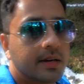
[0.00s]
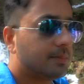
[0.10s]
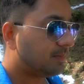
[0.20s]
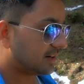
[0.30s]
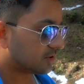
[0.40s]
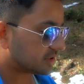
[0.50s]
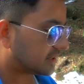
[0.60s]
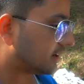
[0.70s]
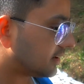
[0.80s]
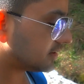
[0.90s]
डिप्लीट होती
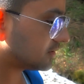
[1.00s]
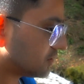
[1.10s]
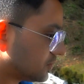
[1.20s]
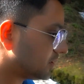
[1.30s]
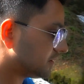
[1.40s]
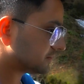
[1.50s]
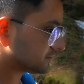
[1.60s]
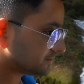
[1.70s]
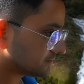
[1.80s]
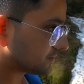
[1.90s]
है तो
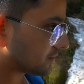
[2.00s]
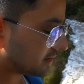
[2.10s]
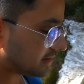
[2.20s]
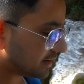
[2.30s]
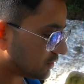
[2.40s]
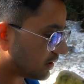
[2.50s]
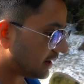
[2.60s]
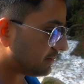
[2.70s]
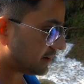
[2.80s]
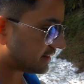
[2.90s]
यही हुआ
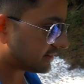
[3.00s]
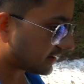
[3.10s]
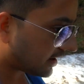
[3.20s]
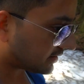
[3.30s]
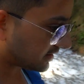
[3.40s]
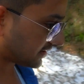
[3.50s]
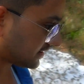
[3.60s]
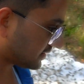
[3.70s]
है मेरे साथ